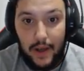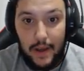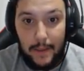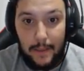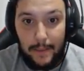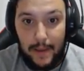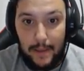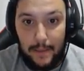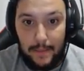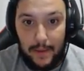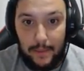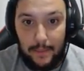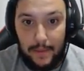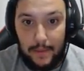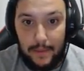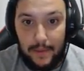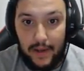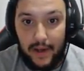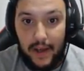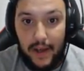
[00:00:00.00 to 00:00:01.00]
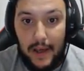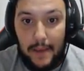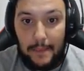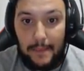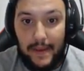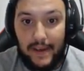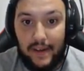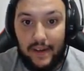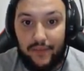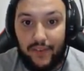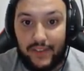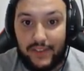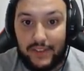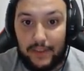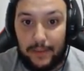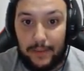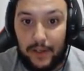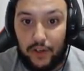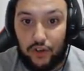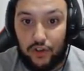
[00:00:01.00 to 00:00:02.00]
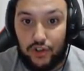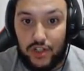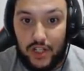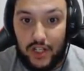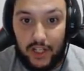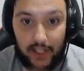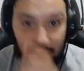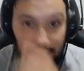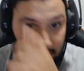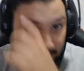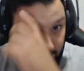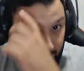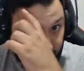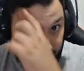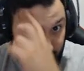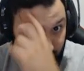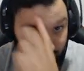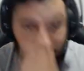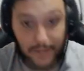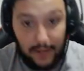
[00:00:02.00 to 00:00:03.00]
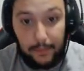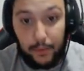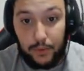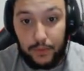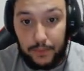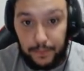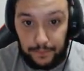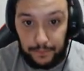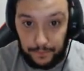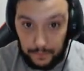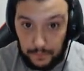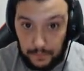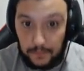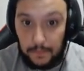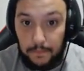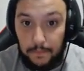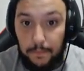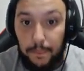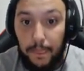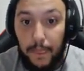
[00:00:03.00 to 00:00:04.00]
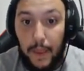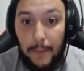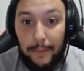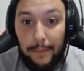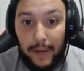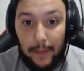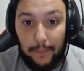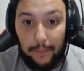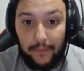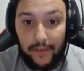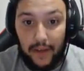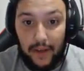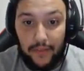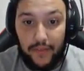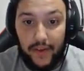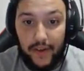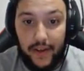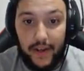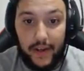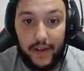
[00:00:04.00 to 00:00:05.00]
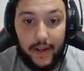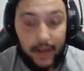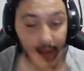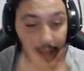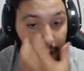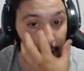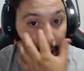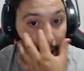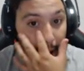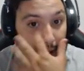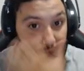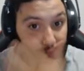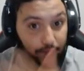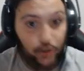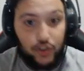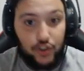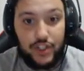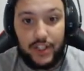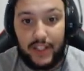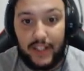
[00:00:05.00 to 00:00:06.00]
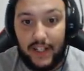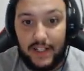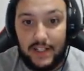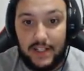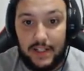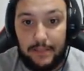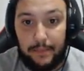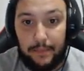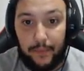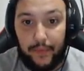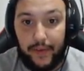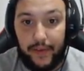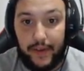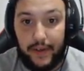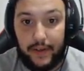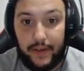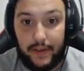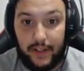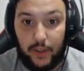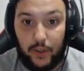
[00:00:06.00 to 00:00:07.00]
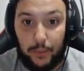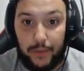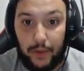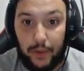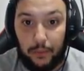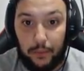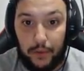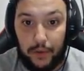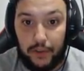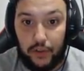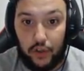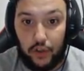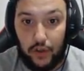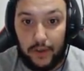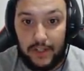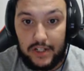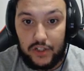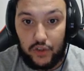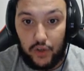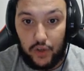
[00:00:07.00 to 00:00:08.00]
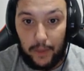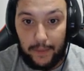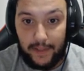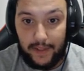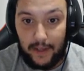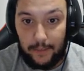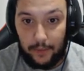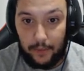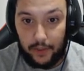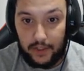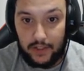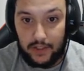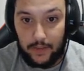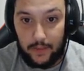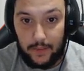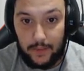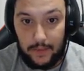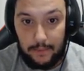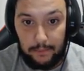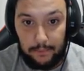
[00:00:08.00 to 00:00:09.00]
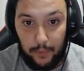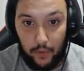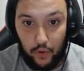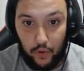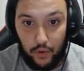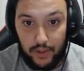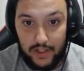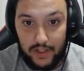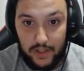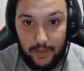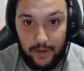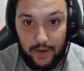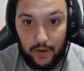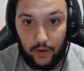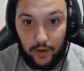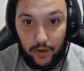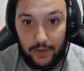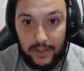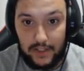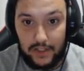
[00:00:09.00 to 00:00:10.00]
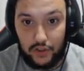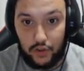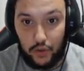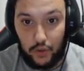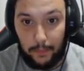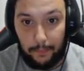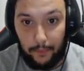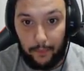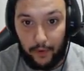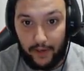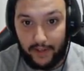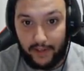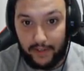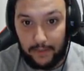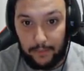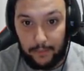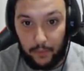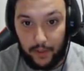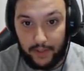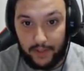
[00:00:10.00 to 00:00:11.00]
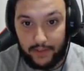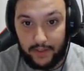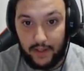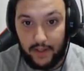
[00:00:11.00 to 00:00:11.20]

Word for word: Bien, bien, bien, bien. Me haría falta también conseguir mm, carbón para poder hacer antorchitas y poder iluminar un poquito lo que va siendo la mina, porque se ve bien poco, ¿eh? Se ve lo que va siendo poquete, poquete.